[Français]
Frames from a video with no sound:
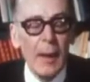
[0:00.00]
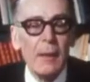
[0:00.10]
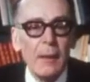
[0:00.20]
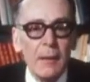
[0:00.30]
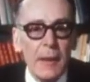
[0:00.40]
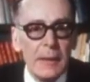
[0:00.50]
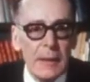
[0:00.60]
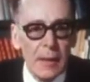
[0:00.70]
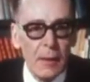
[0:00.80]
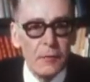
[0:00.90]
parle et
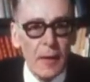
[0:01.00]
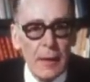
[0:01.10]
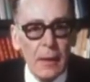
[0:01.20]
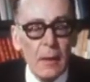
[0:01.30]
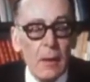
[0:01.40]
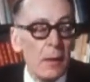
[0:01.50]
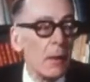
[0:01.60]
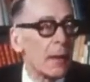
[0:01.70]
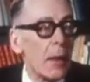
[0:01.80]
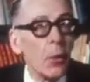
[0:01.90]
dit en vers,
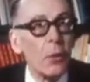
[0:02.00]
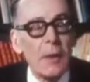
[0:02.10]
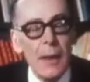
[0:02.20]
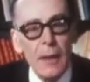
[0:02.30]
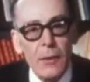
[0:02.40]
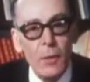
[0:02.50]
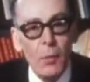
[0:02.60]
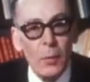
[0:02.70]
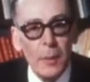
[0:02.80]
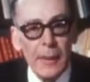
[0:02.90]
quant à l'hôtel de
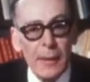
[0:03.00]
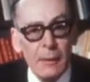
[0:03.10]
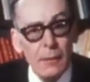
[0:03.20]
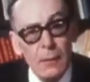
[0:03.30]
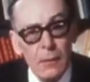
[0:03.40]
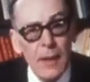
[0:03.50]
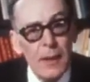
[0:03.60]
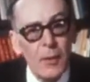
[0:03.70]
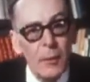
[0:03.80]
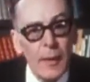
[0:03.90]
mon père,
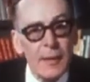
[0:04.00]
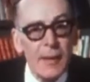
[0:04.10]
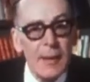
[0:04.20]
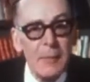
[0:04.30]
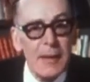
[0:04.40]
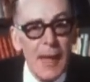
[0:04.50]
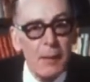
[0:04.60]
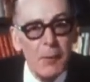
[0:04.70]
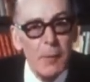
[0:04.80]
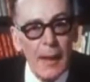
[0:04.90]
l'hôtel de son père, c'est la
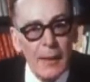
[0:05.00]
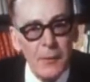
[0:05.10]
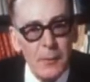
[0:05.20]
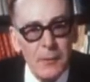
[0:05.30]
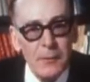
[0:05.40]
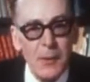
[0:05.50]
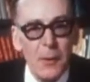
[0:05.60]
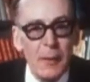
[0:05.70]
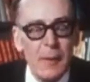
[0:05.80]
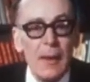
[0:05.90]
misérable baraque de,
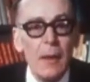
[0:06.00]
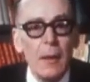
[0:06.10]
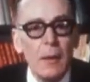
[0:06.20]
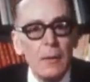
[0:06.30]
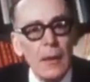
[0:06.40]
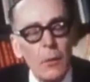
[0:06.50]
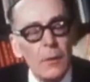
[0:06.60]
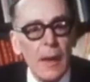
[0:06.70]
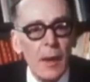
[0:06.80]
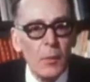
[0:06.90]
quant à
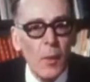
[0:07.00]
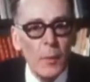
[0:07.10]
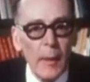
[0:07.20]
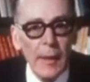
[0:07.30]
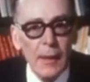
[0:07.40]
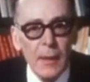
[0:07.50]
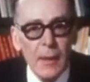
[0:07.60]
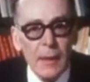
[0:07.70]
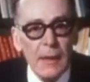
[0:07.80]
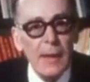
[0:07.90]
l'hôtel de mon père,
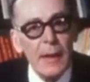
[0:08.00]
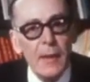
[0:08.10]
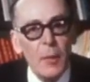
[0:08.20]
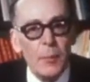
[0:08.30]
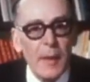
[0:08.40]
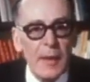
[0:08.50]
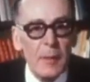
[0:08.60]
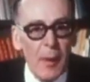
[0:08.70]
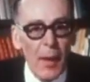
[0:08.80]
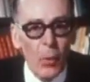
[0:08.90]
il est en
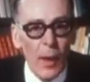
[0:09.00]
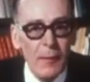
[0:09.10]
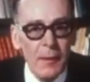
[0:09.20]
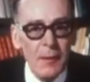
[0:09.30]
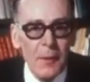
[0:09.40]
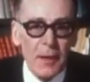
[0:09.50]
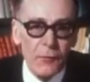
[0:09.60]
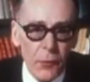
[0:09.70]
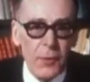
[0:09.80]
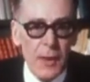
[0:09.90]
pays barois. Oui,
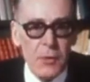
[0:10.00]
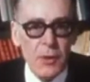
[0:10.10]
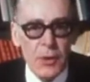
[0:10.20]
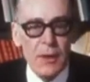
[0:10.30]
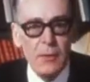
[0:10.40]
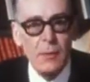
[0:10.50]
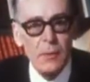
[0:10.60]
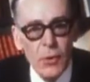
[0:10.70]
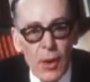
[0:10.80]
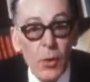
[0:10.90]
il faut que ça soit Jeanne,
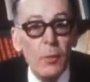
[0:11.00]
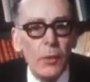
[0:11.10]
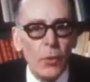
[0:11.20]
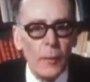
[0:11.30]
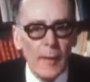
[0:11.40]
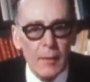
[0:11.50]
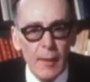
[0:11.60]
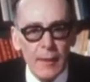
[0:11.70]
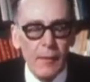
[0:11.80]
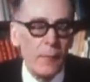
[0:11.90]
une Jeanne de bonne compagnie
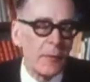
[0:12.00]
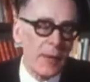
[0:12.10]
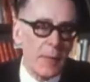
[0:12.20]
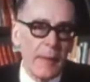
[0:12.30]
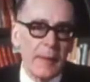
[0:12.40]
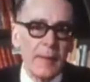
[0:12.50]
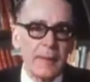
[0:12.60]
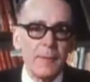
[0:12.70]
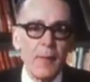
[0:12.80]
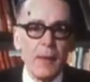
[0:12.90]
maintenant. Ça, c'est pas
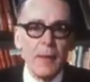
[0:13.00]
intéressant.